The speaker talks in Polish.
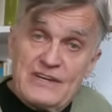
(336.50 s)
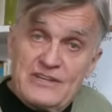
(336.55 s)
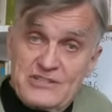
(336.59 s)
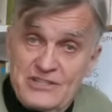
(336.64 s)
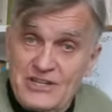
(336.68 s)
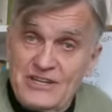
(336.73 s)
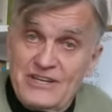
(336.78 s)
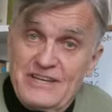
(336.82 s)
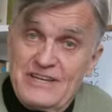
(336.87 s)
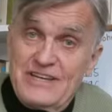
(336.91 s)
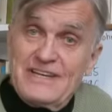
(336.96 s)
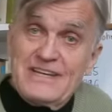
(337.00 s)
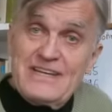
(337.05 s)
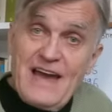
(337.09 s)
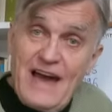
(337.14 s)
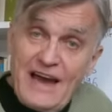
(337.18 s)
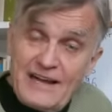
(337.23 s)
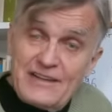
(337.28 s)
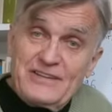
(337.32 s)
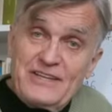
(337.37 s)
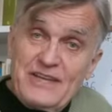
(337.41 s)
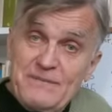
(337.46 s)
czyli
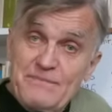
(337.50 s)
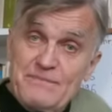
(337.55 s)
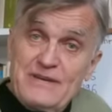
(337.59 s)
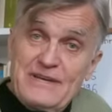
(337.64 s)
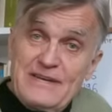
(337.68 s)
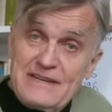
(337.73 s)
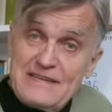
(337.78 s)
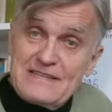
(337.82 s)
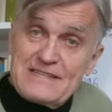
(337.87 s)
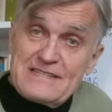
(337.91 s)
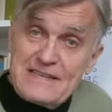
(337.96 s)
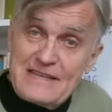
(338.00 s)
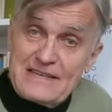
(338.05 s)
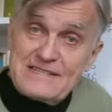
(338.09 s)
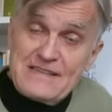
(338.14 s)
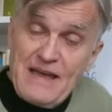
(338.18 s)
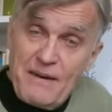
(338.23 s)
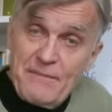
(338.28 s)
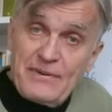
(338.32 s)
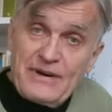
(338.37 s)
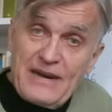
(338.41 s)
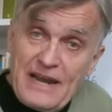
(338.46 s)
jak gdyby
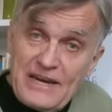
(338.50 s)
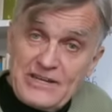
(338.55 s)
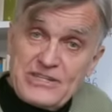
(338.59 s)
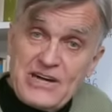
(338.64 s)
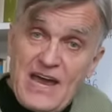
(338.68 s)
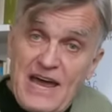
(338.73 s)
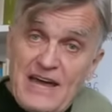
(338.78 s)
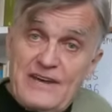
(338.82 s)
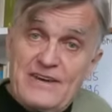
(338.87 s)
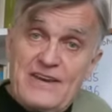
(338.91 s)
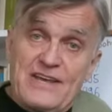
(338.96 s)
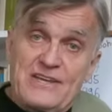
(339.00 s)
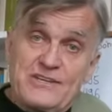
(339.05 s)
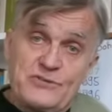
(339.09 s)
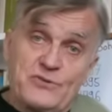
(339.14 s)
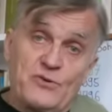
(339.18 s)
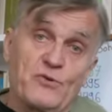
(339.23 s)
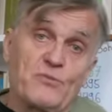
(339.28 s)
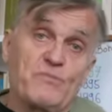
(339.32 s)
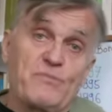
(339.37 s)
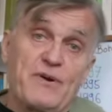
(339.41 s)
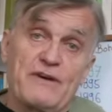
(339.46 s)
zamrażane
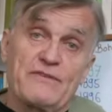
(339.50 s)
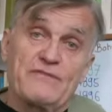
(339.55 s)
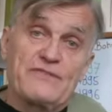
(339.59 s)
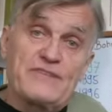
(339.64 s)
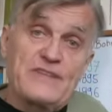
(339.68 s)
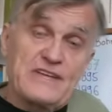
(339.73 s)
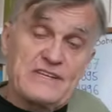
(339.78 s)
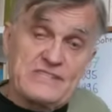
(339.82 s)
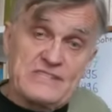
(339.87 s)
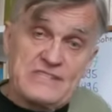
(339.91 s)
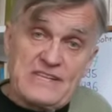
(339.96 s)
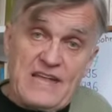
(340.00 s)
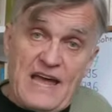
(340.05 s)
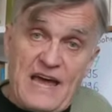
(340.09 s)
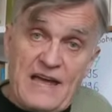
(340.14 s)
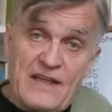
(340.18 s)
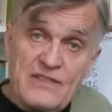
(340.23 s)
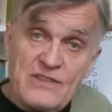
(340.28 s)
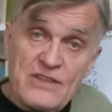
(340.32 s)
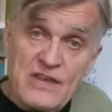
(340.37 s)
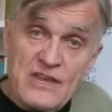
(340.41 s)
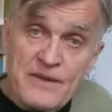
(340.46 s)
są pewne
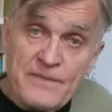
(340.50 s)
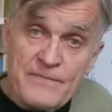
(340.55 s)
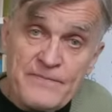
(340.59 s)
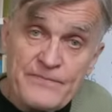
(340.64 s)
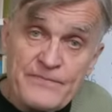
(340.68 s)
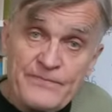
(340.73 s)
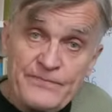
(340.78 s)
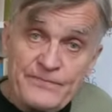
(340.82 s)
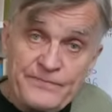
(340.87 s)
stany.